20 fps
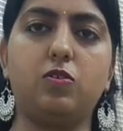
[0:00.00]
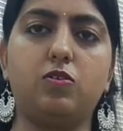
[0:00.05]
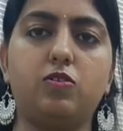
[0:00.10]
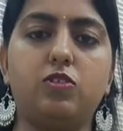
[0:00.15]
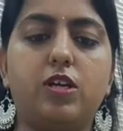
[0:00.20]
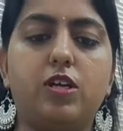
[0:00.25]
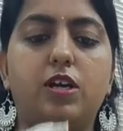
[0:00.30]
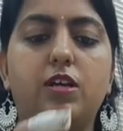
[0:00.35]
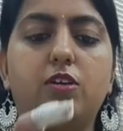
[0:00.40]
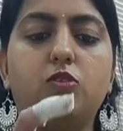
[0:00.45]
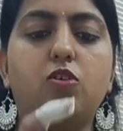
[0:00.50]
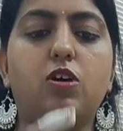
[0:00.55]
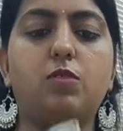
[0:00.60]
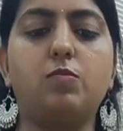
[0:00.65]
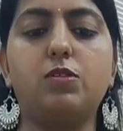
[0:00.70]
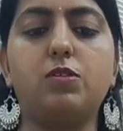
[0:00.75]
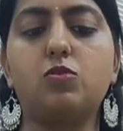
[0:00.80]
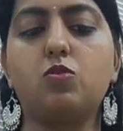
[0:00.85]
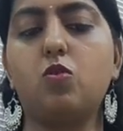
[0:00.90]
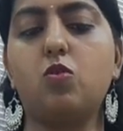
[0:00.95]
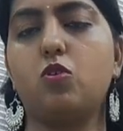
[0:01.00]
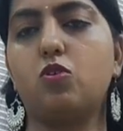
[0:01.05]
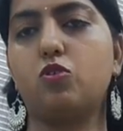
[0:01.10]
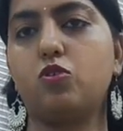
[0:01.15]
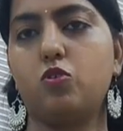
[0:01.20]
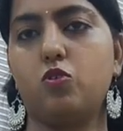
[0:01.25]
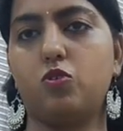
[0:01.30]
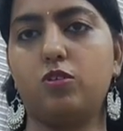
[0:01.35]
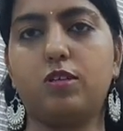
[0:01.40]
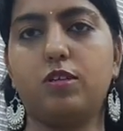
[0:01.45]
और चाहे तो आप इसको और
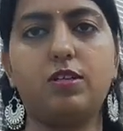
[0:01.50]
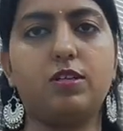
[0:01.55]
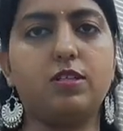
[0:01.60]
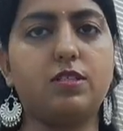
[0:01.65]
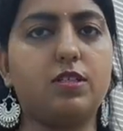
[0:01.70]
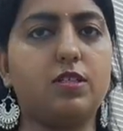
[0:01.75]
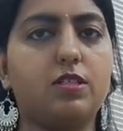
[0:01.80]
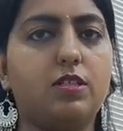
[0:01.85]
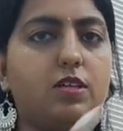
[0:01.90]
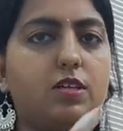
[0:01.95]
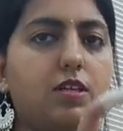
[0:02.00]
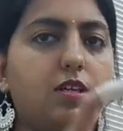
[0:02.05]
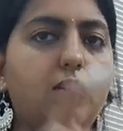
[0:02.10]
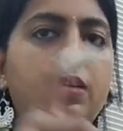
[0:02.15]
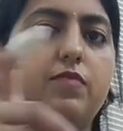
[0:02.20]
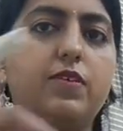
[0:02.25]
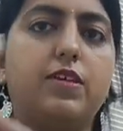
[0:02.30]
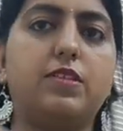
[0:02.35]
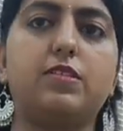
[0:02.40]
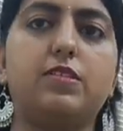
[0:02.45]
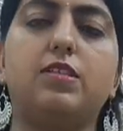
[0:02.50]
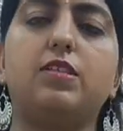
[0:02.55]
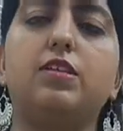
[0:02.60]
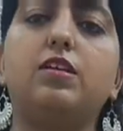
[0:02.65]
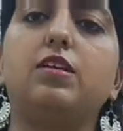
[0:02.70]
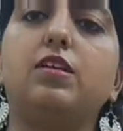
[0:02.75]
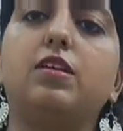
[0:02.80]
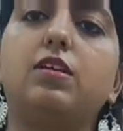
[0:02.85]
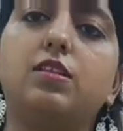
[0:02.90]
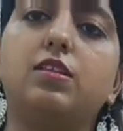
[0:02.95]
छोटा कर सकते हैं वैसे
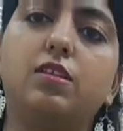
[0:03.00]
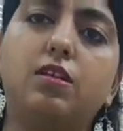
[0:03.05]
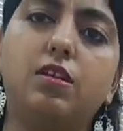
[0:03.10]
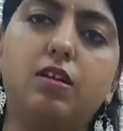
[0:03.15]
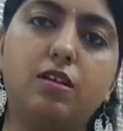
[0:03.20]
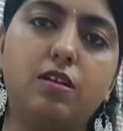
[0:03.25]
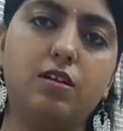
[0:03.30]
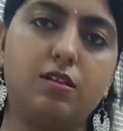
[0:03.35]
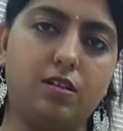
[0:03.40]
इतना